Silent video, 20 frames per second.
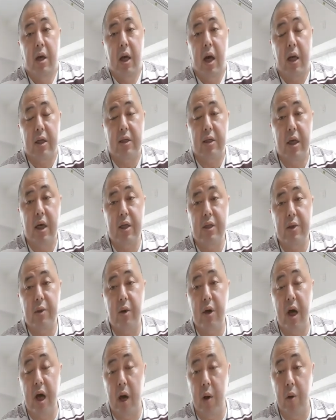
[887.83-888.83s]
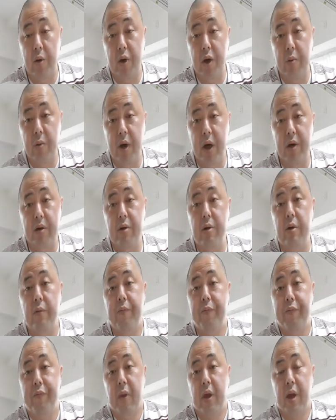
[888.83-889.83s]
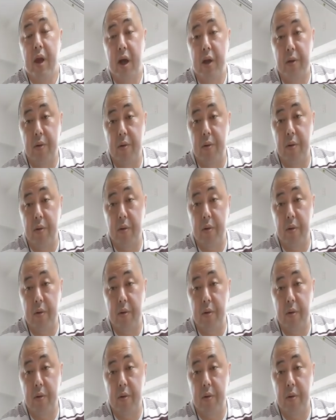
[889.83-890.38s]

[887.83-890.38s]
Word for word: 廿日市の顔でもある、あの、